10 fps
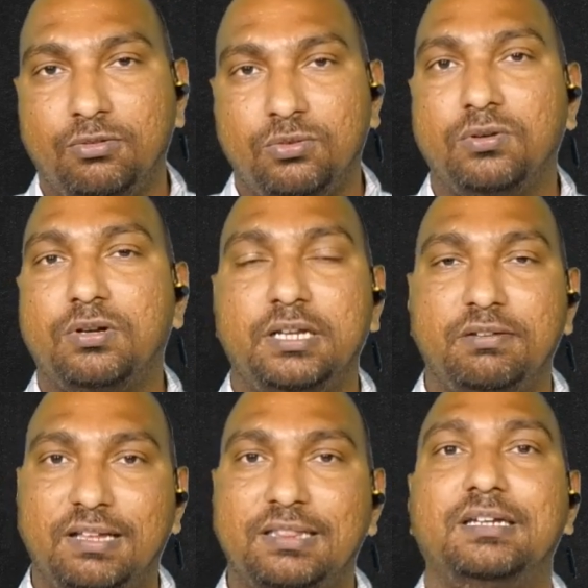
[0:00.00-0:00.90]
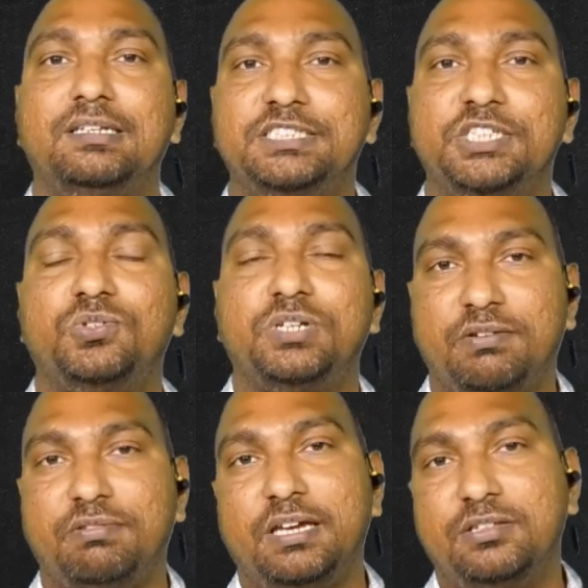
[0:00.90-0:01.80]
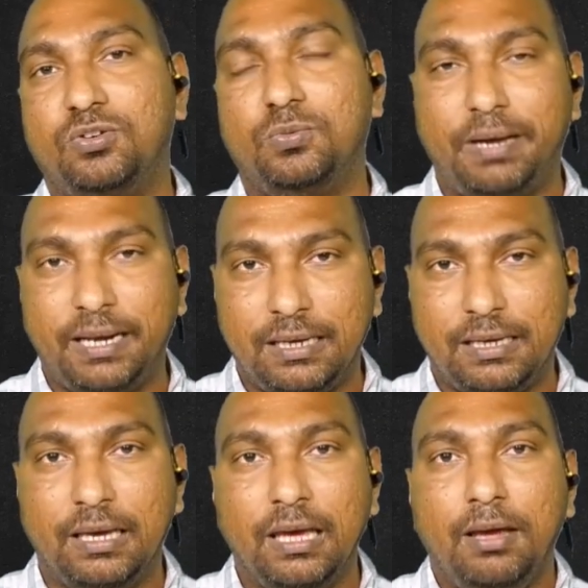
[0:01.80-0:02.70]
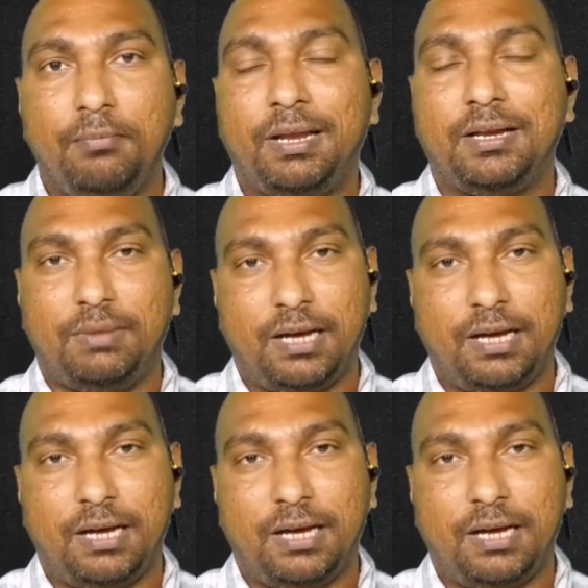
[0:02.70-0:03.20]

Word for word: ఒక్కొక్కటి వంద నుంచి నూట ఇరవై ఐదు రూపాయలకి మనకు